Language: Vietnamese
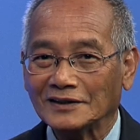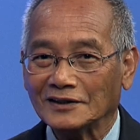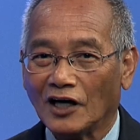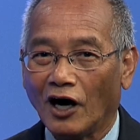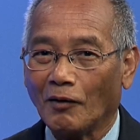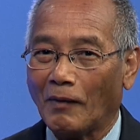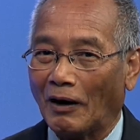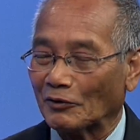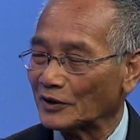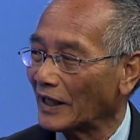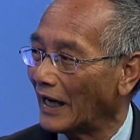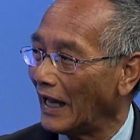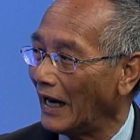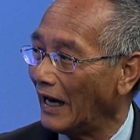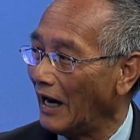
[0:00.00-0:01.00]
họ bảo
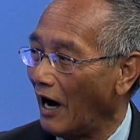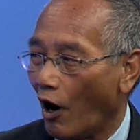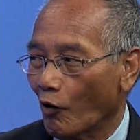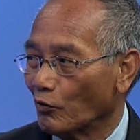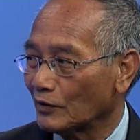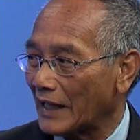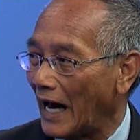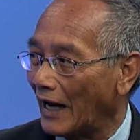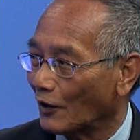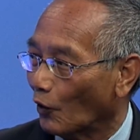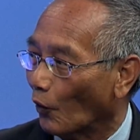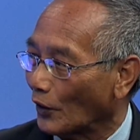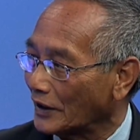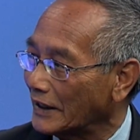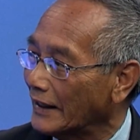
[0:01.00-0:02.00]
rằng là ông ta
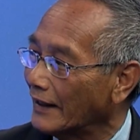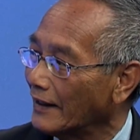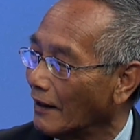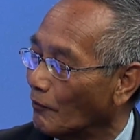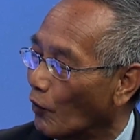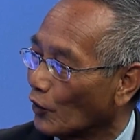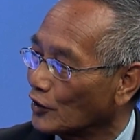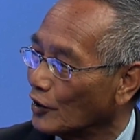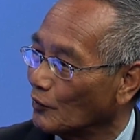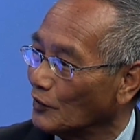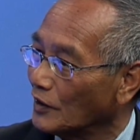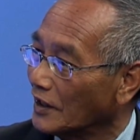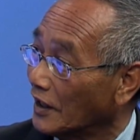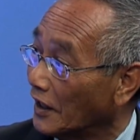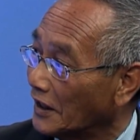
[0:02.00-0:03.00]
nổi tiếng là một trong
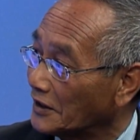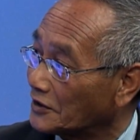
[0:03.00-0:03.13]
những người